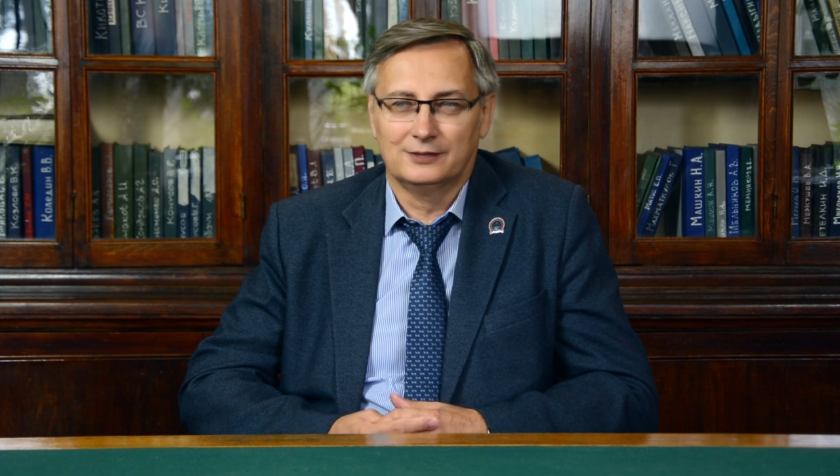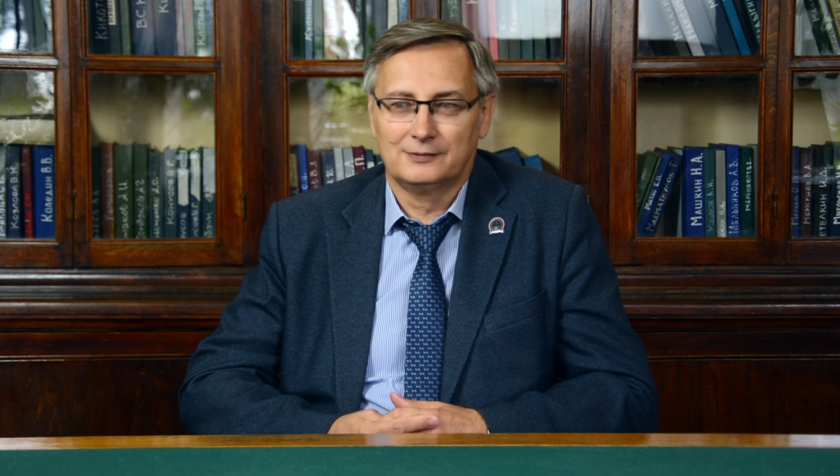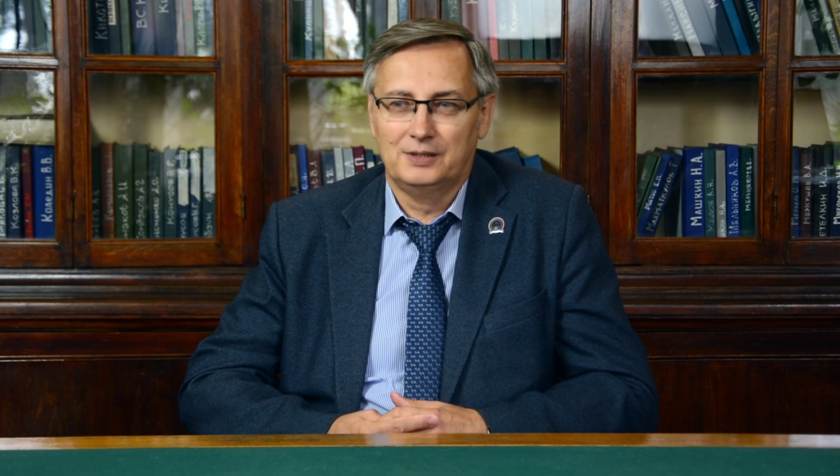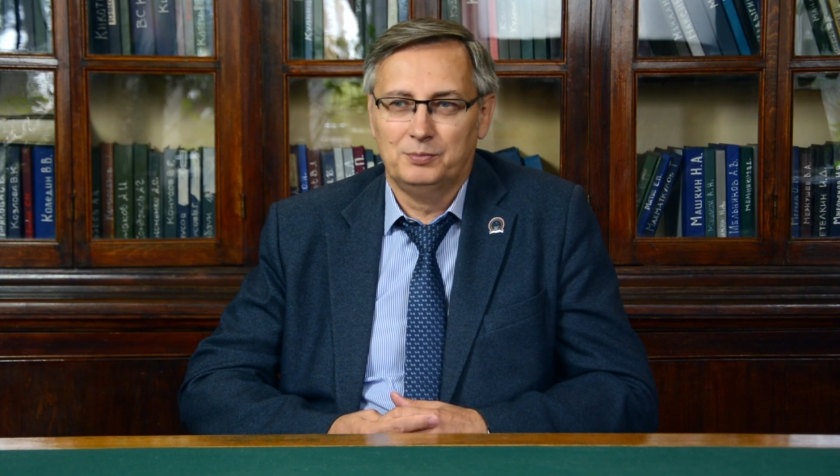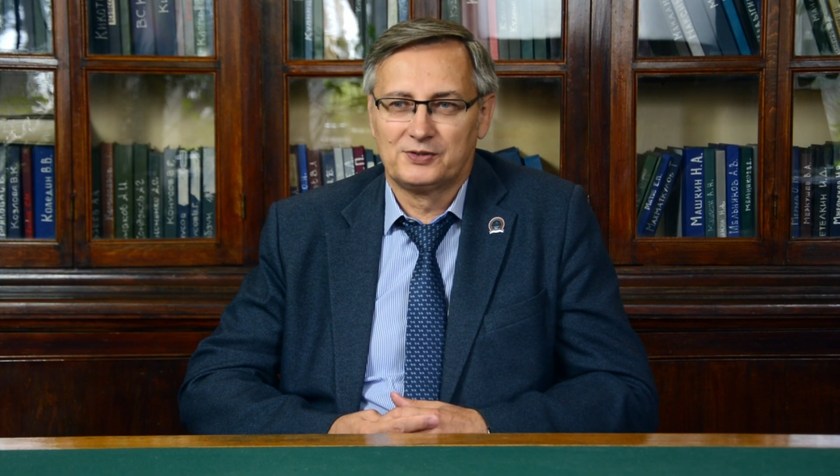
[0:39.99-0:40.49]

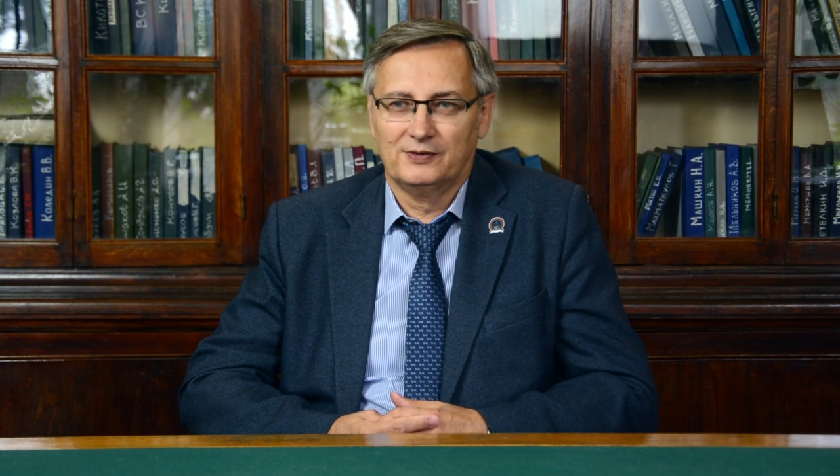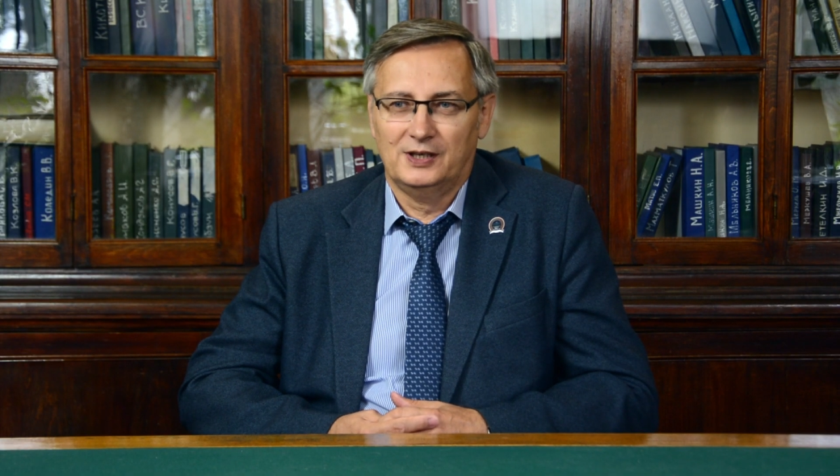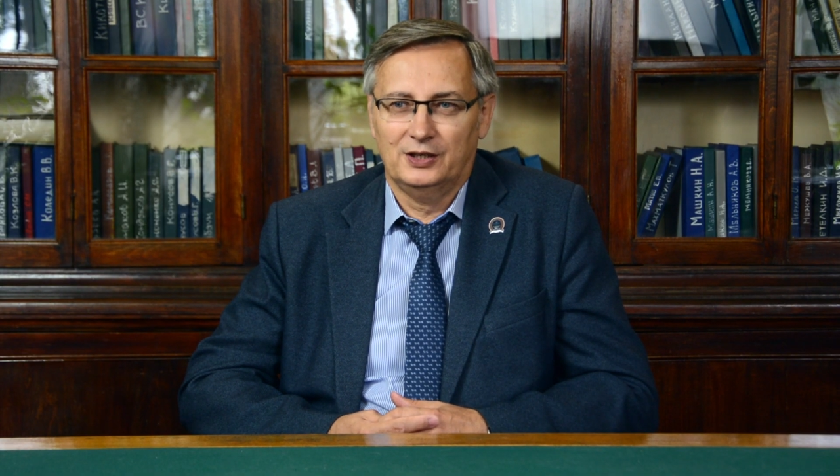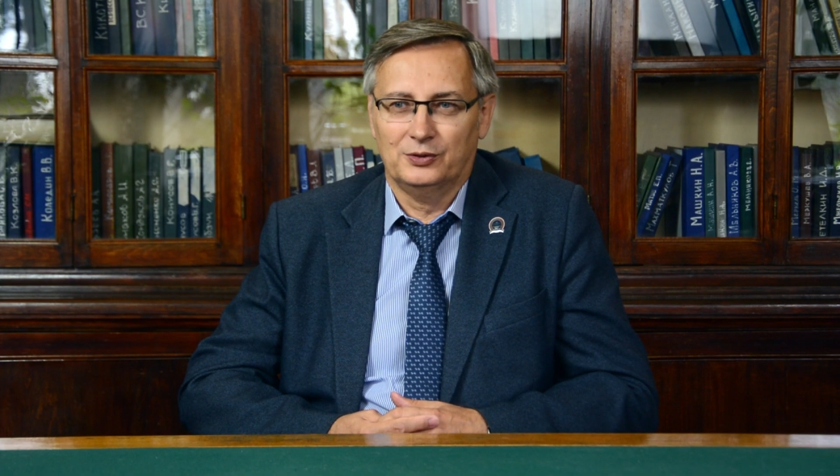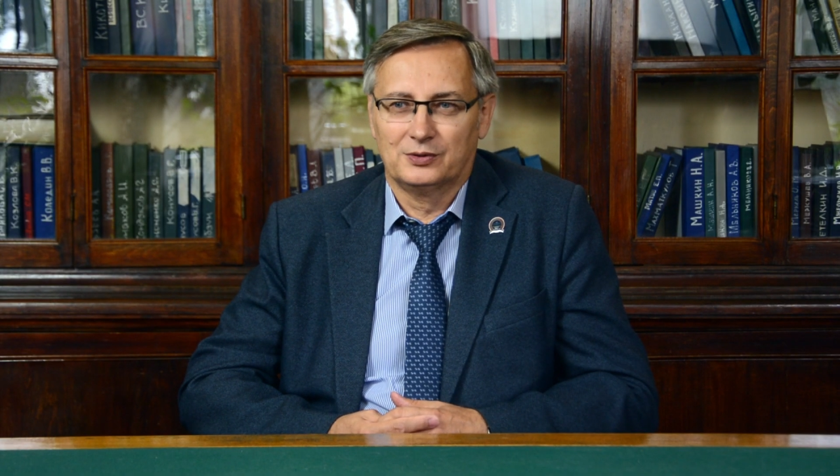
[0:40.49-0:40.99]
Они
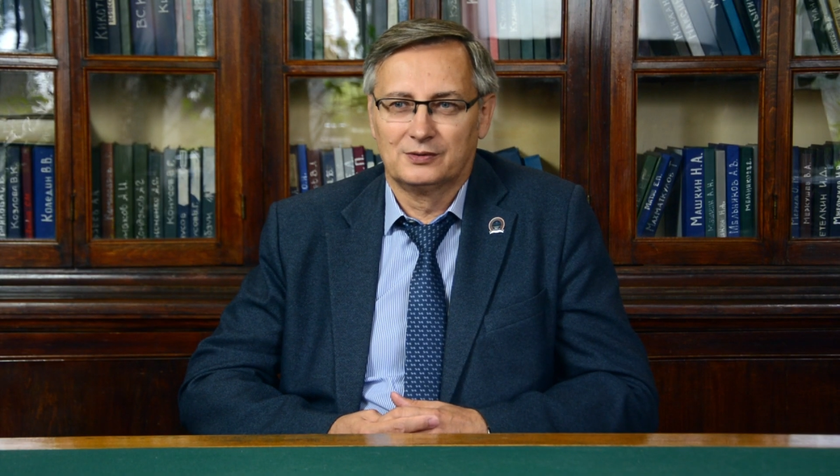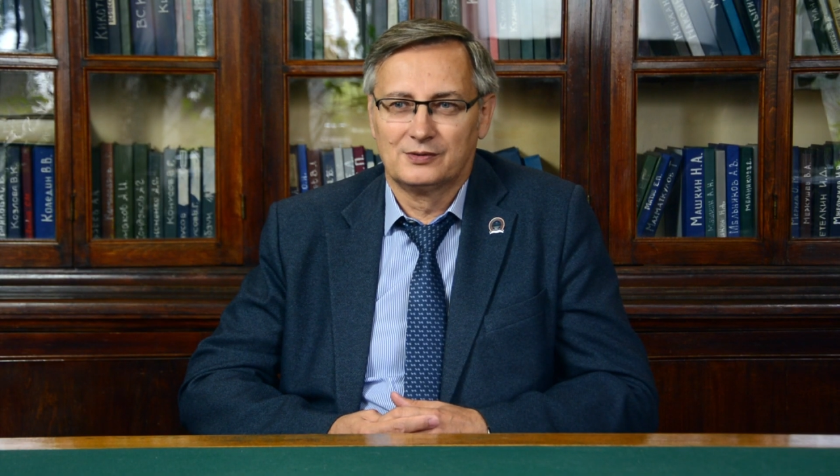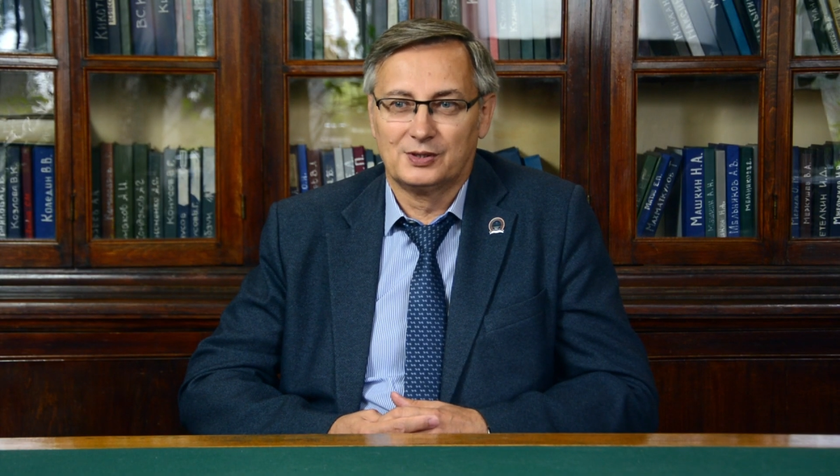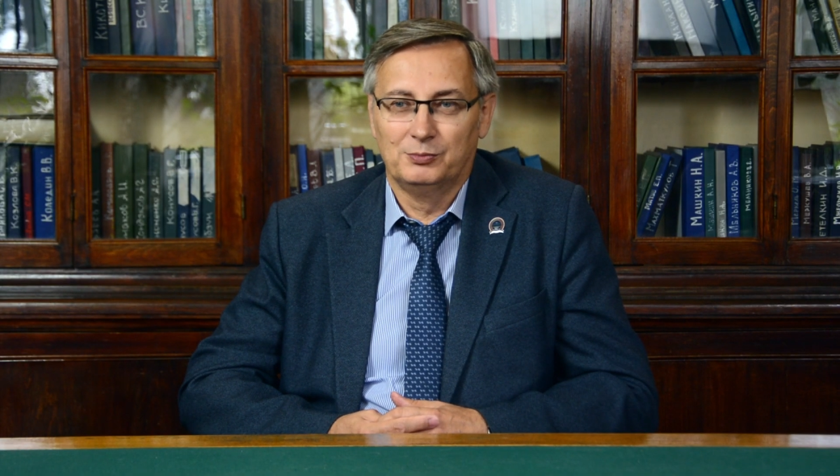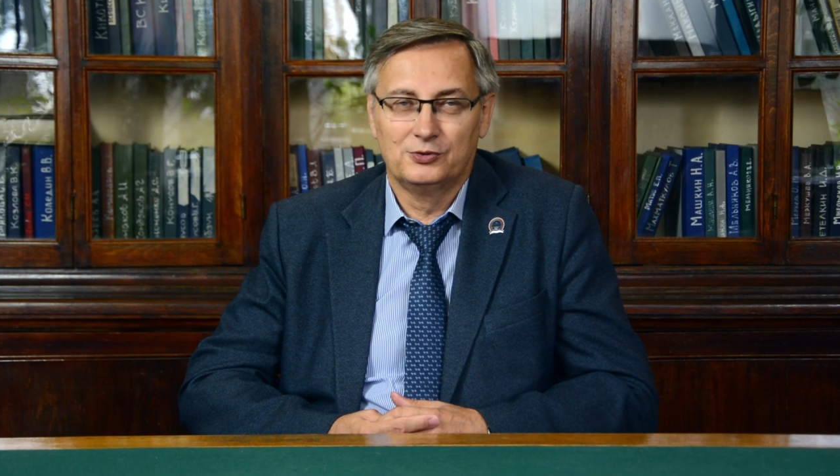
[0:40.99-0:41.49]
позволяют
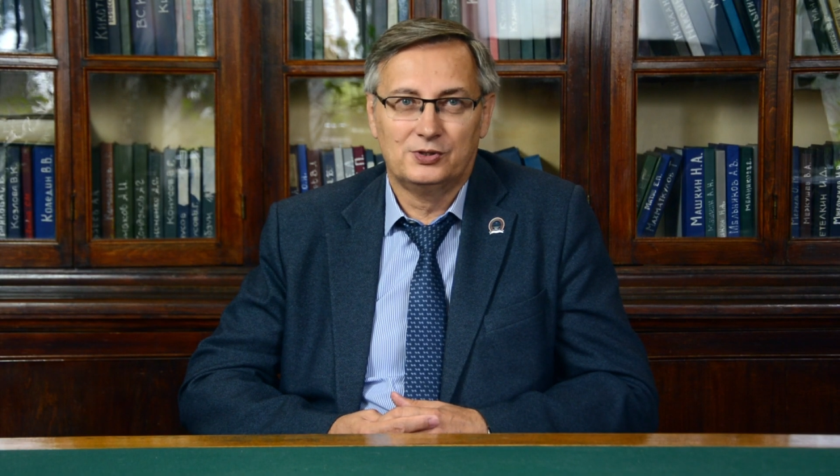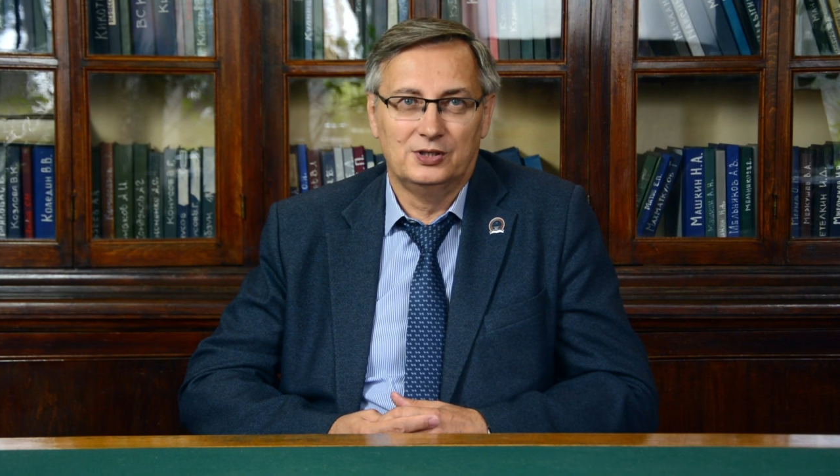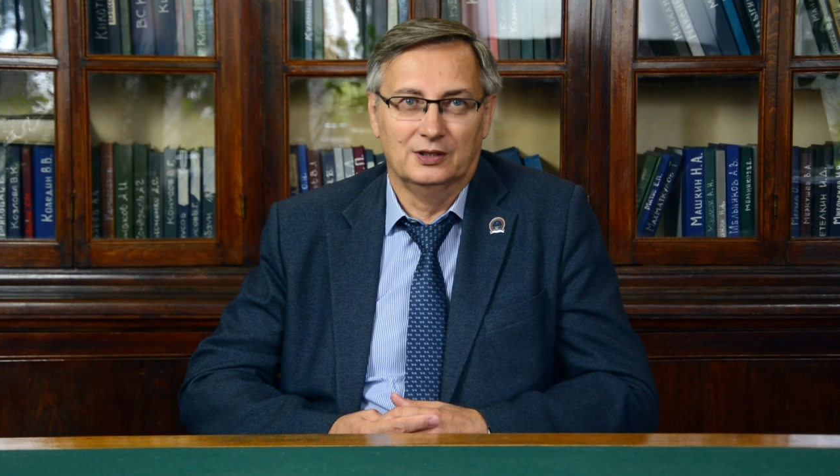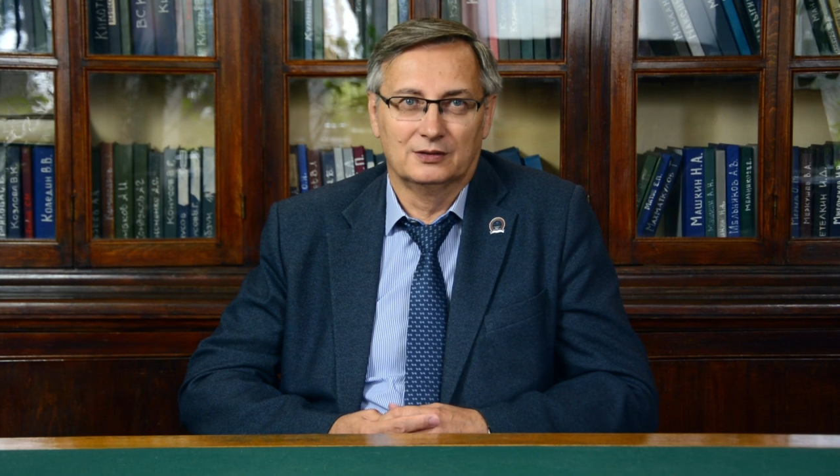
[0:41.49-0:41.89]
соблюсти